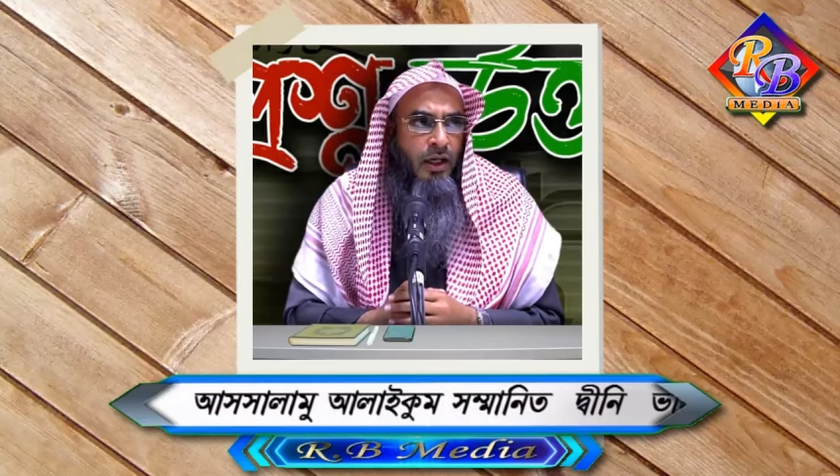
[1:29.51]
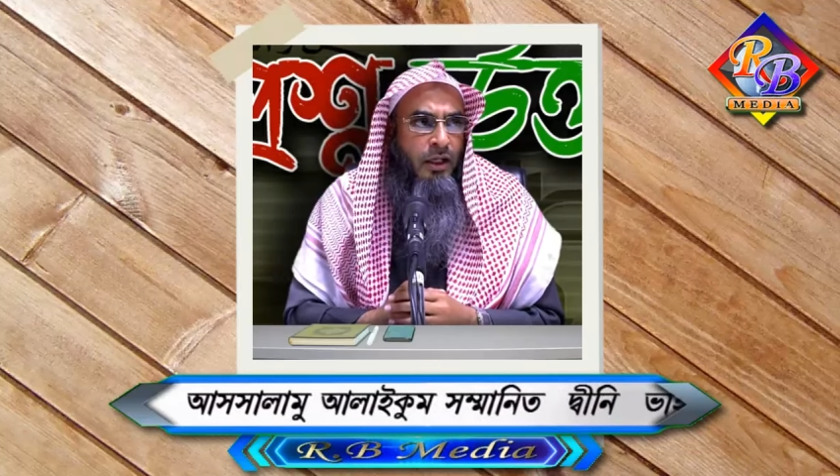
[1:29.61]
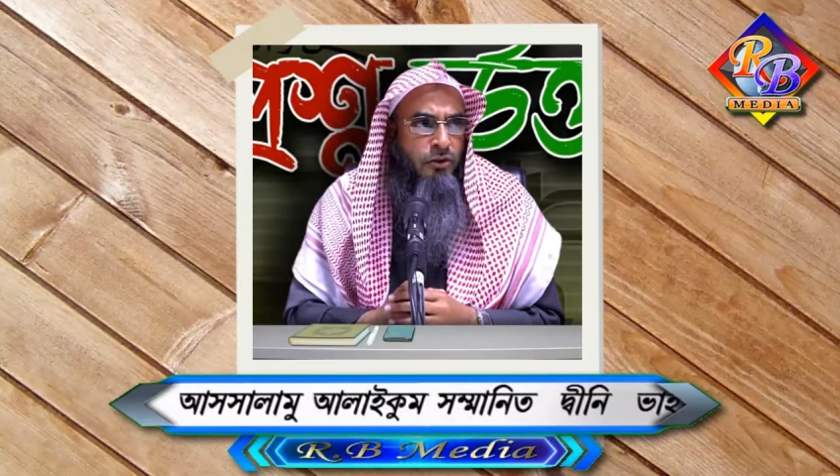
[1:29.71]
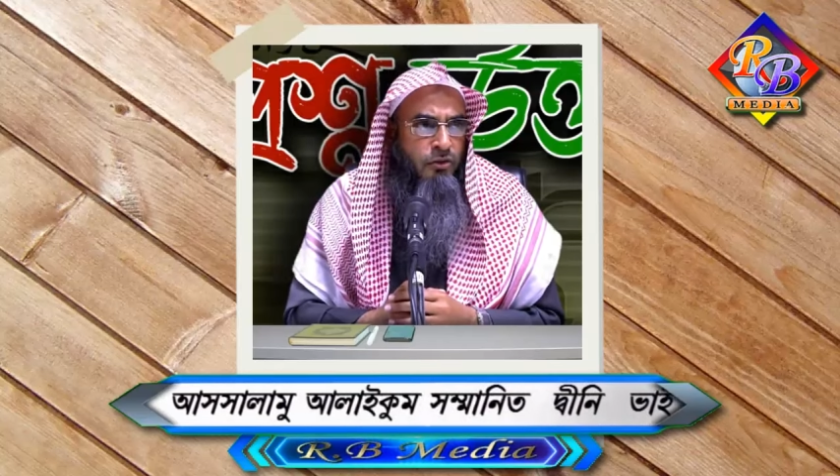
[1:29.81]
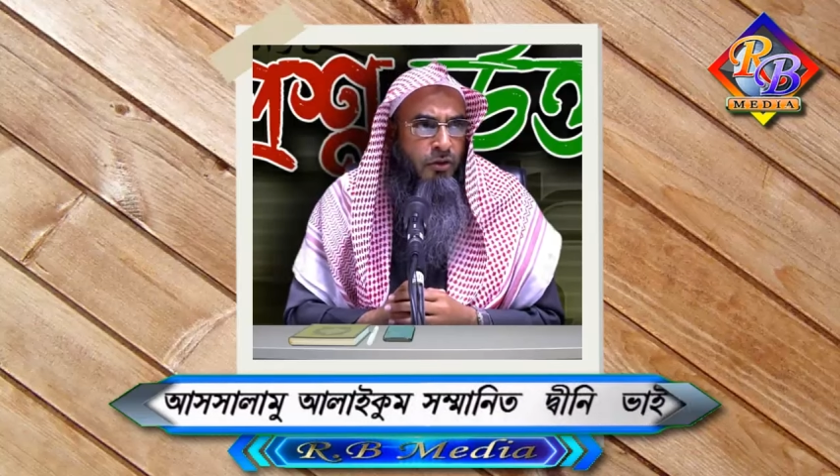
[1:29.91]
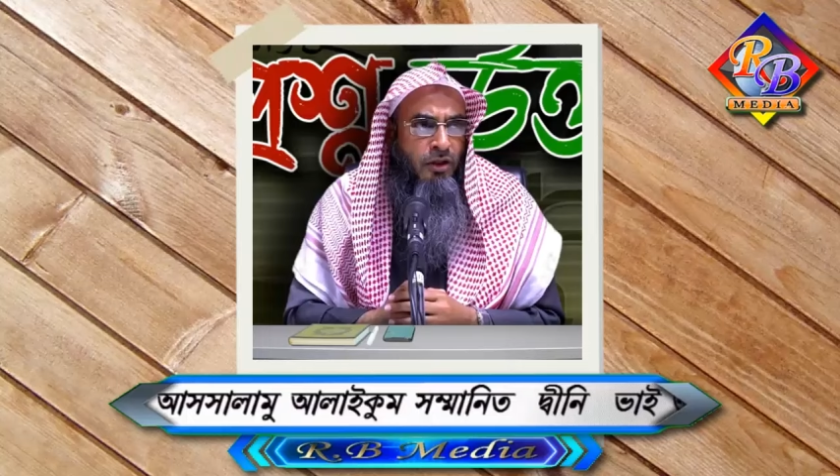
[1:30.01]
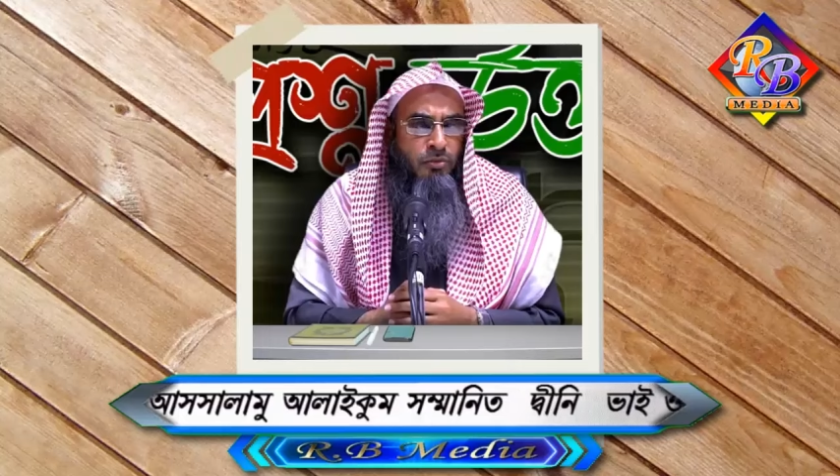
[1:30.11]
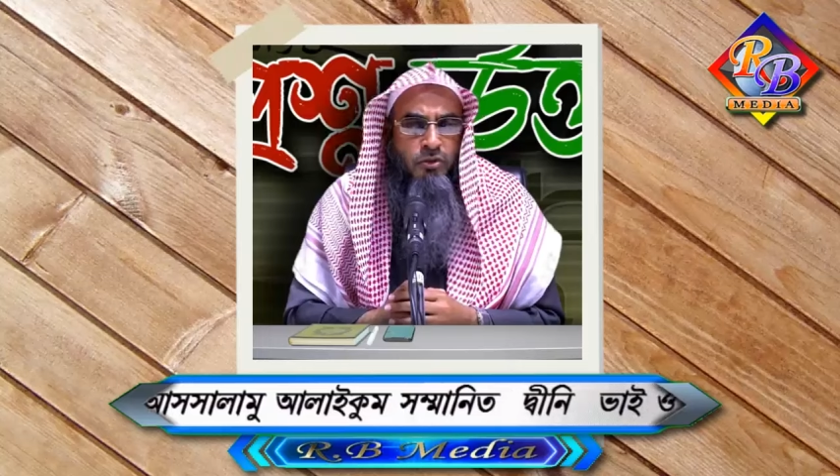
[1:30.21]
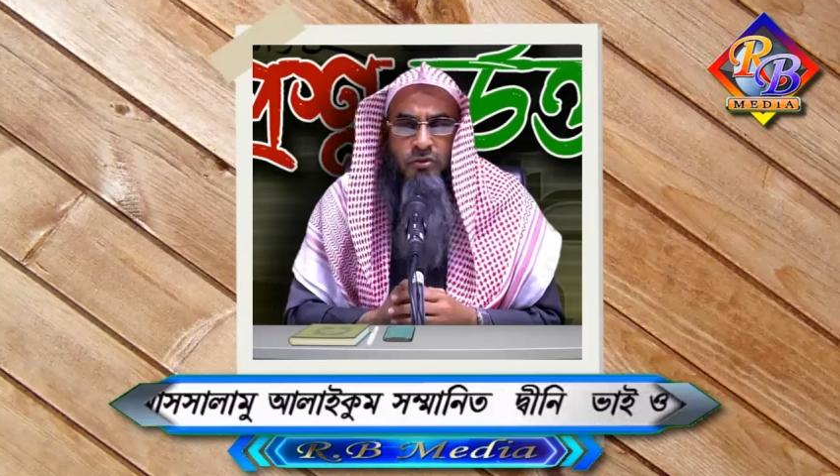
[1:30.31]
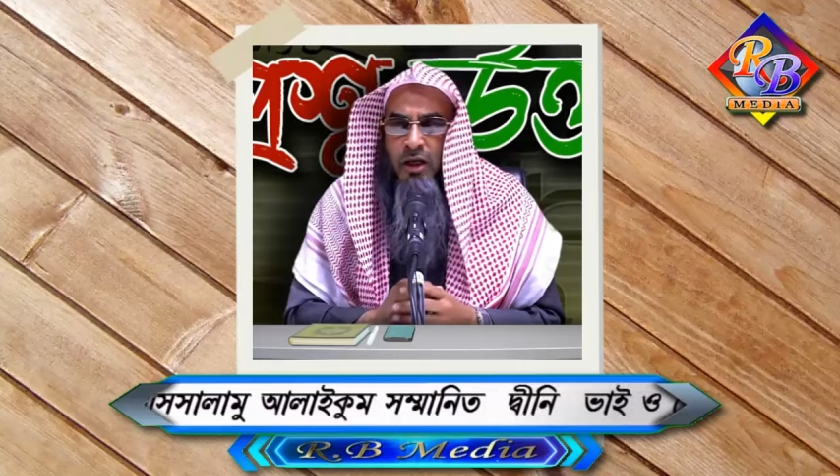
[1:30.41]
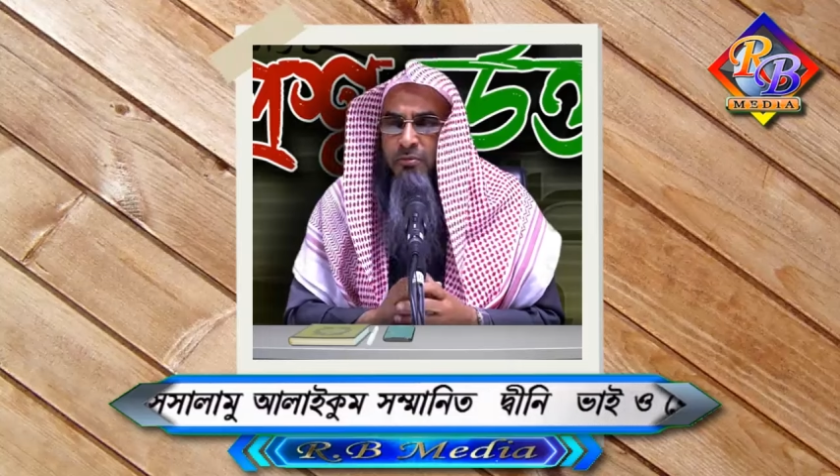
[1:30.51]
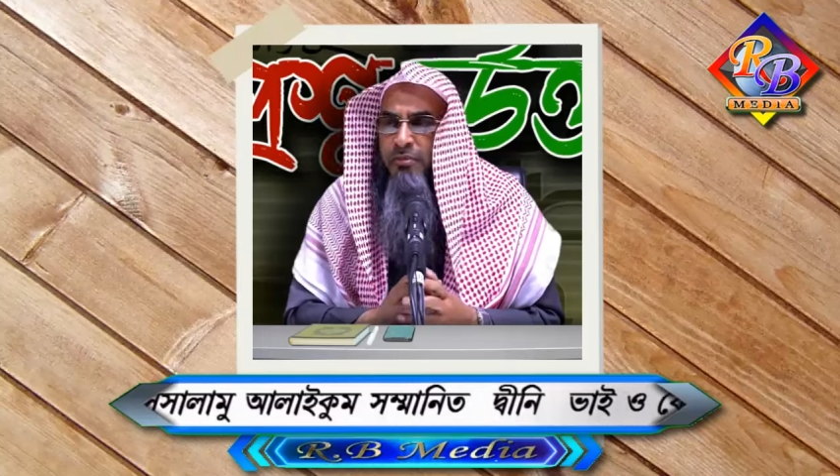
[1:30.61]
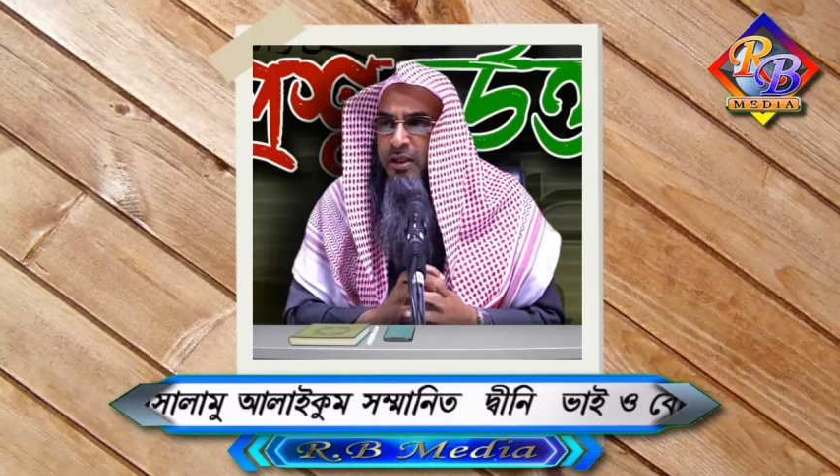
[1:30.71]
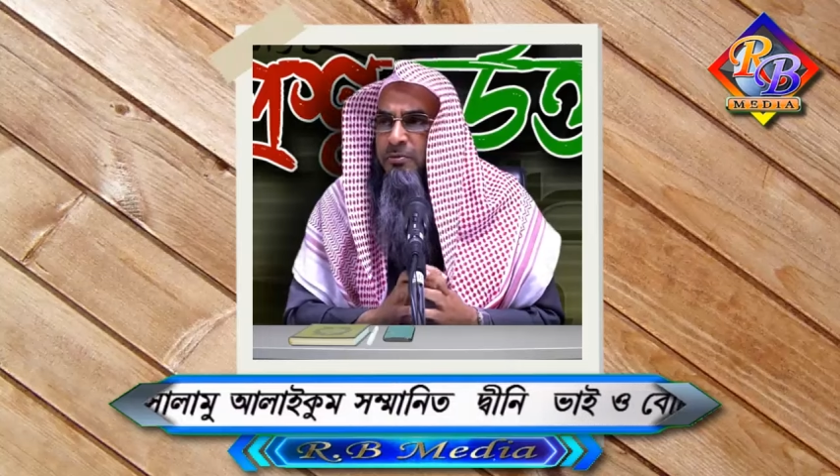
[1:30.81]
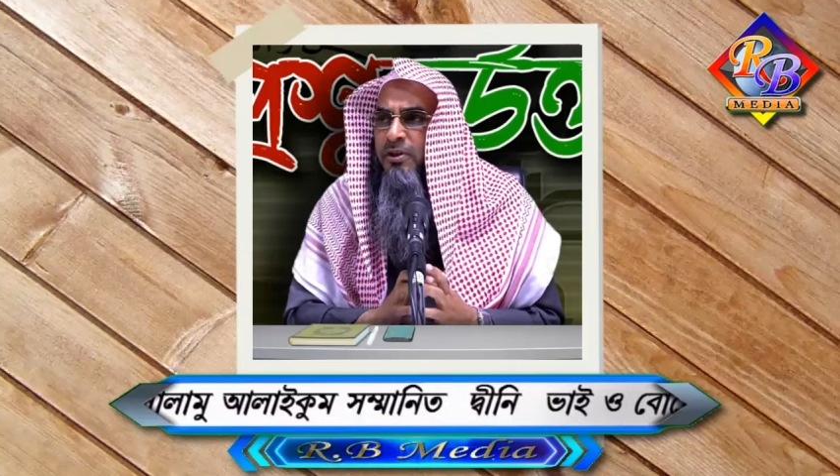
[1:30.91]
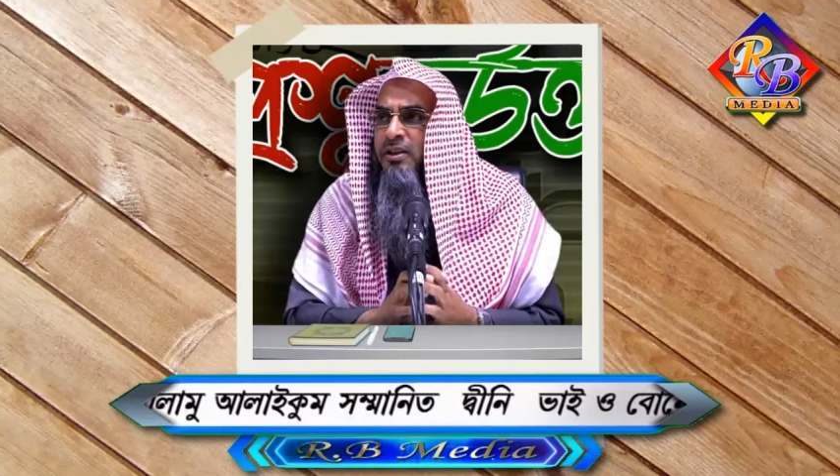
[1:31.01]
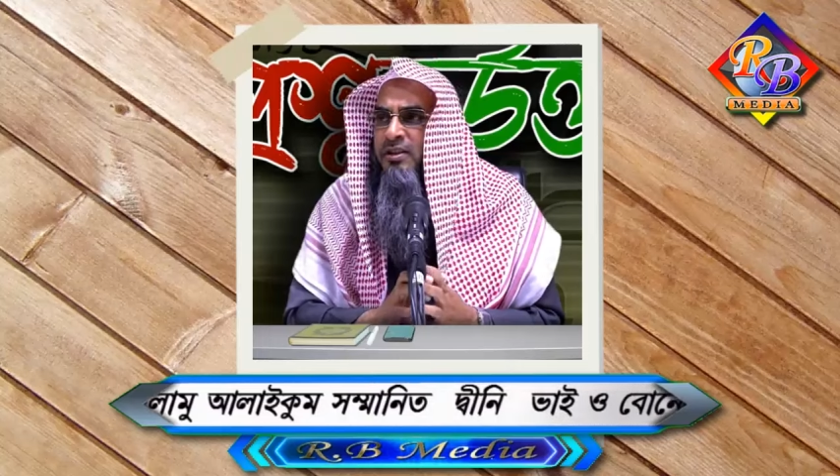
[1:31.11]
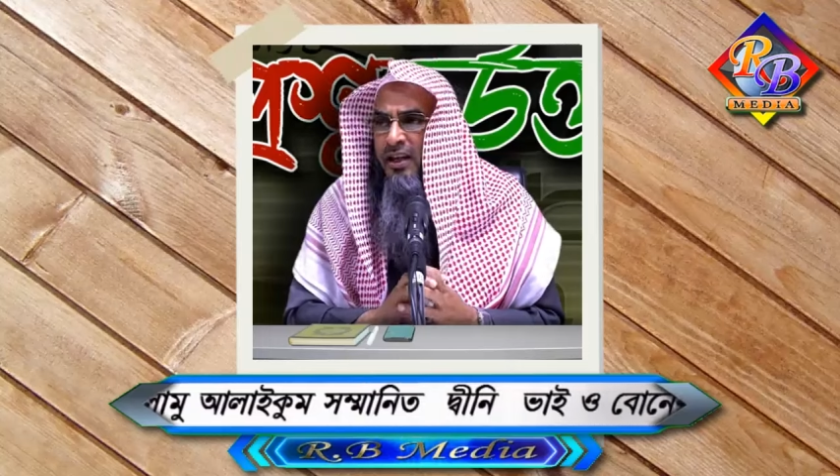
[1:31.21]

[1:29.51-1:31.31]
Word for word: আর সন্ন্যাত মুস্তাহাব মাঝে মাঝে